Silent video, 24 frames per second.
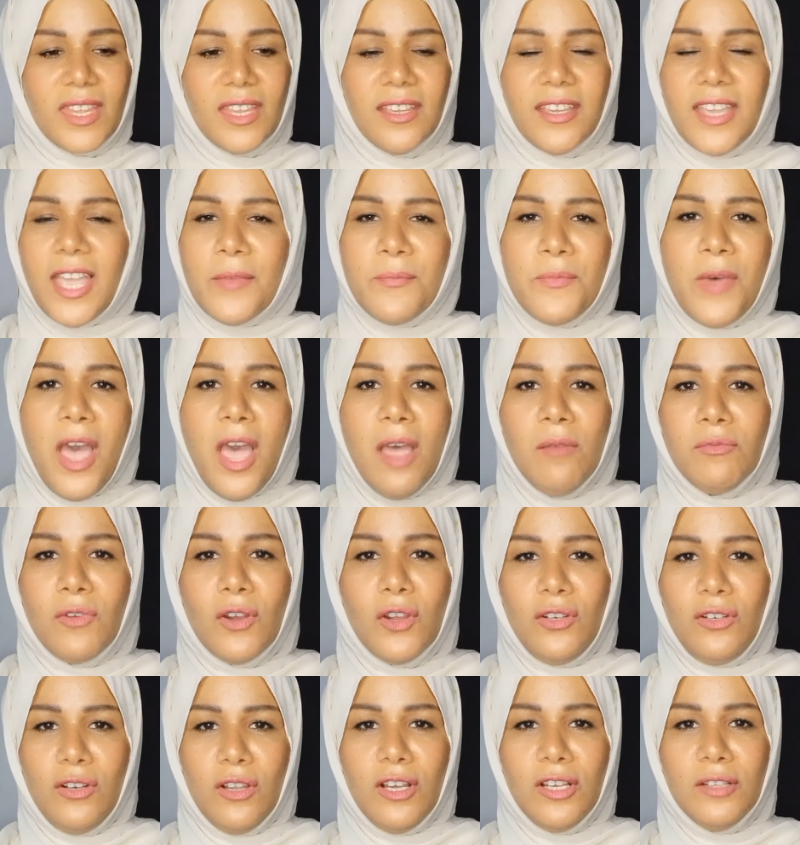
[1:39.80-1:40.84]
جابهم
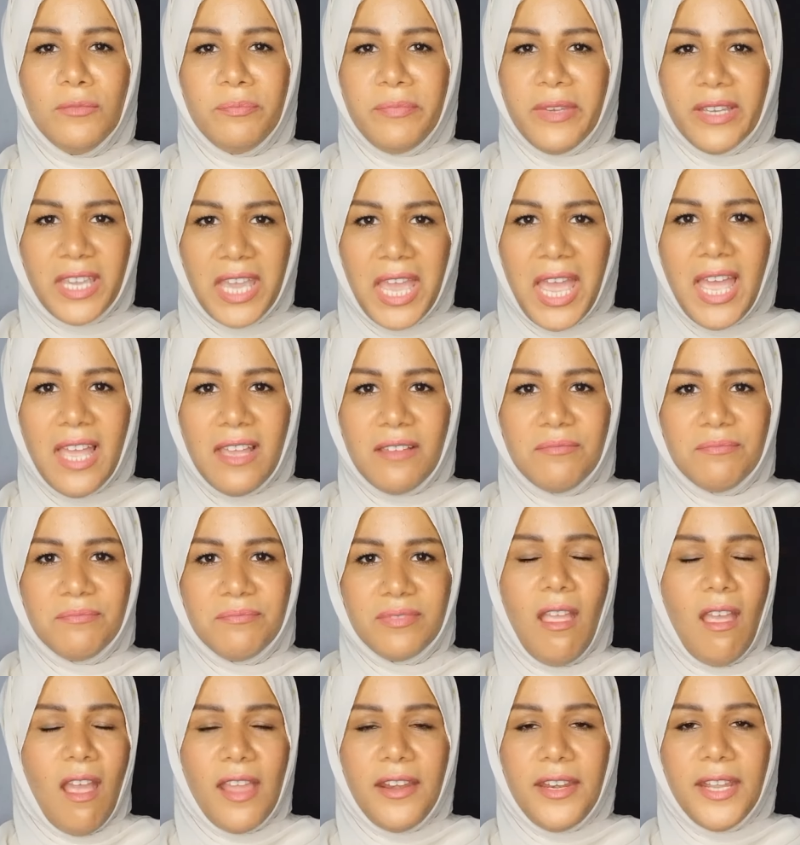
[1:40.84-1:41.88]
كلهم بكعب
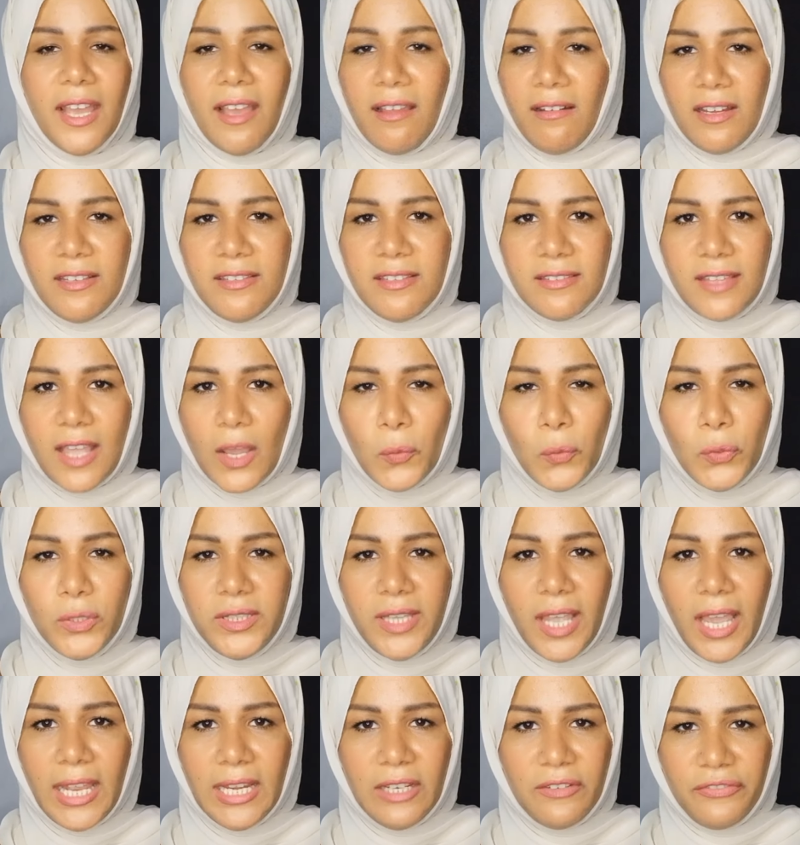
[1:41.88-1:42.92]
انا خلاص
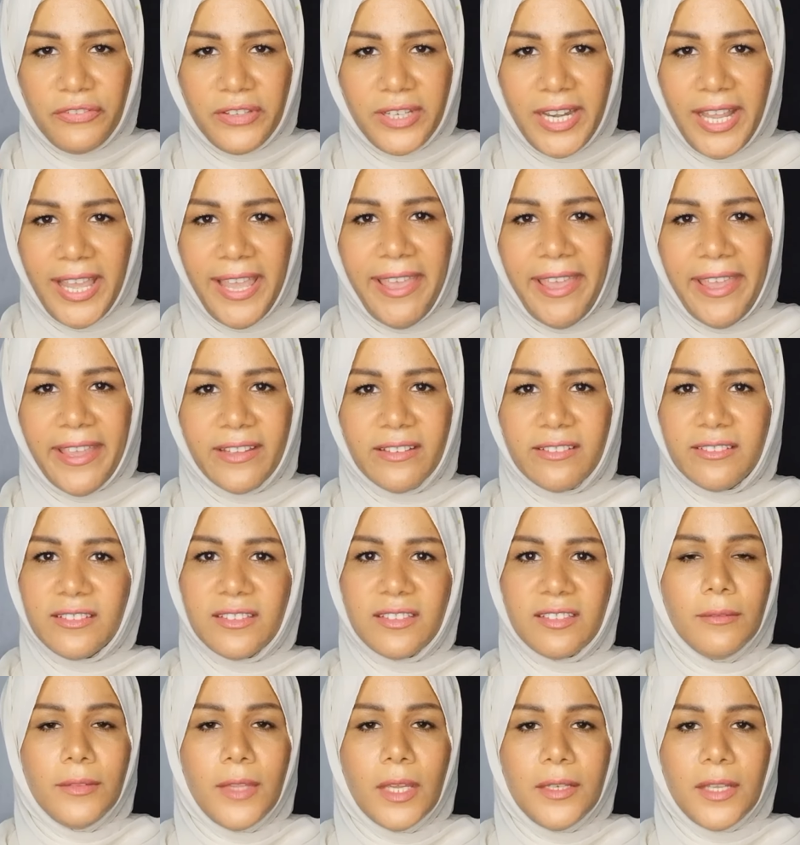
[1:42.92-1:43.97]
اتعودت على الفلات
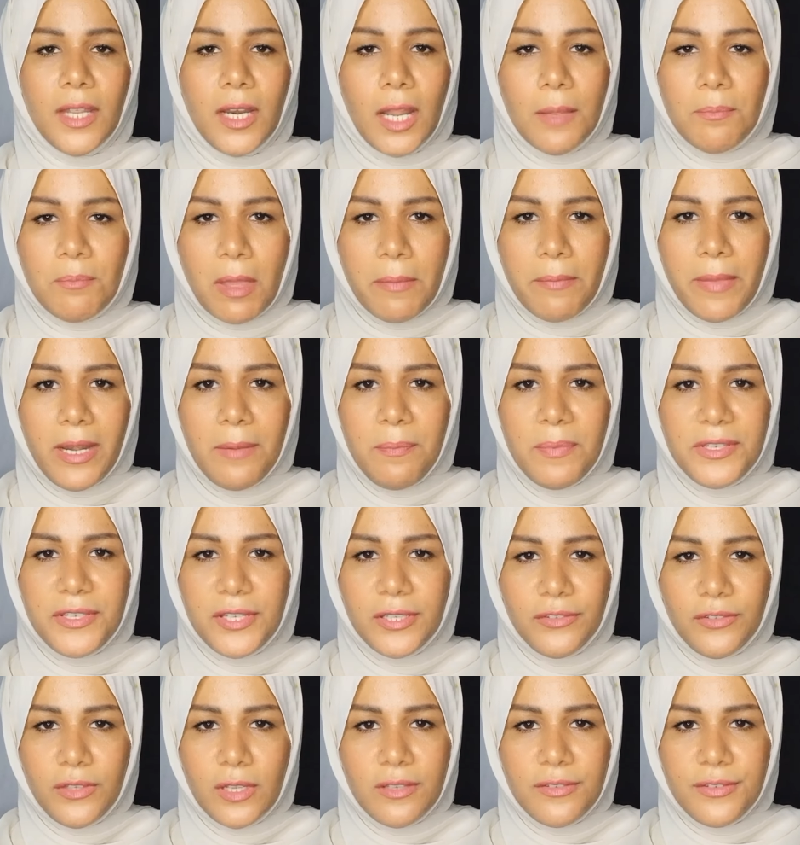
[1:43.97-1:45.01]
ده انا لما بلبس
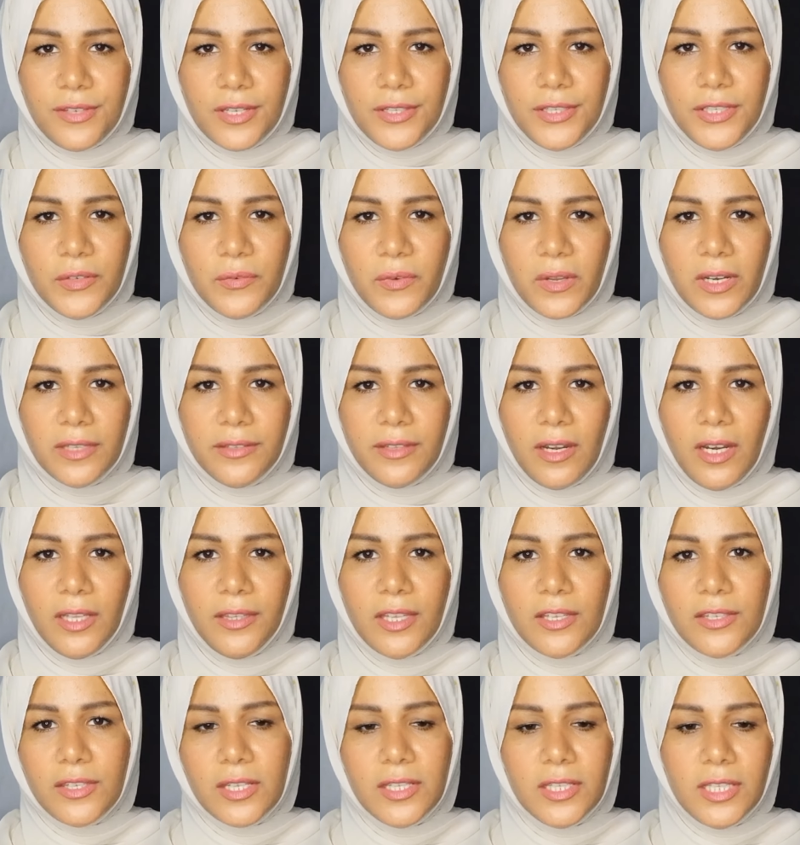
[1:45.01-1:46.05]
2 سم ولا
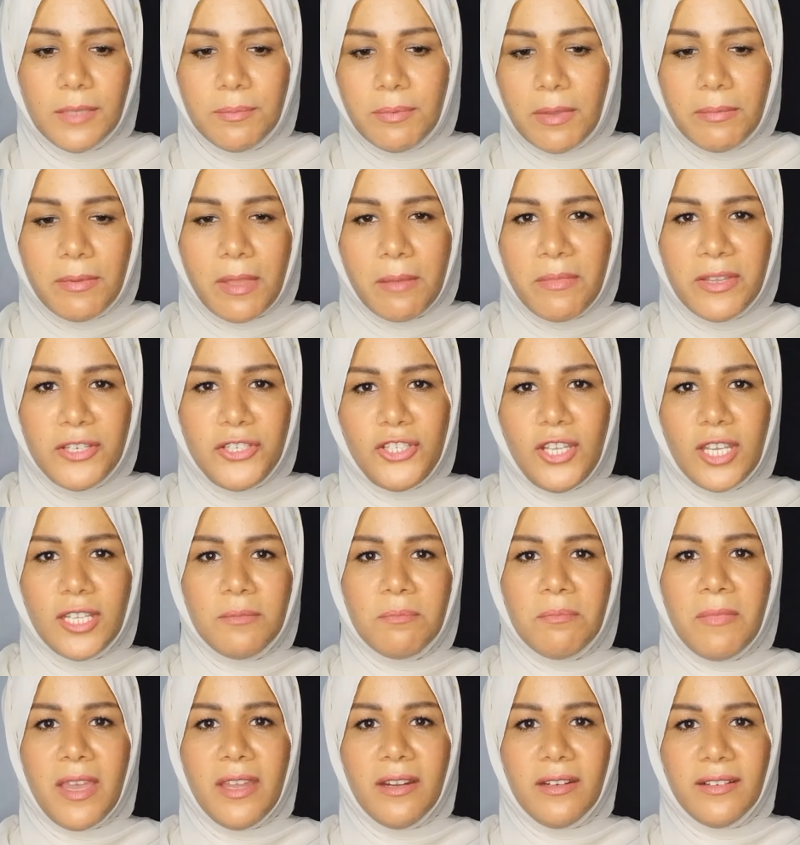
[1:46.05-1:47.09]
3 سم ببقى
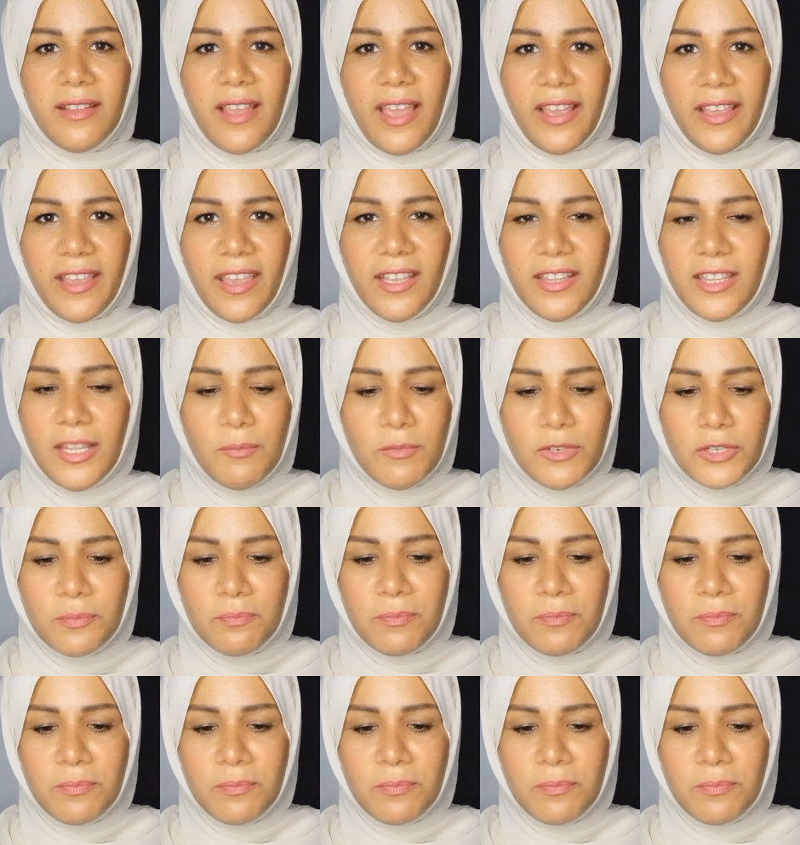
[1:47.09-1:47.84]
ماشيه مرجح كده مش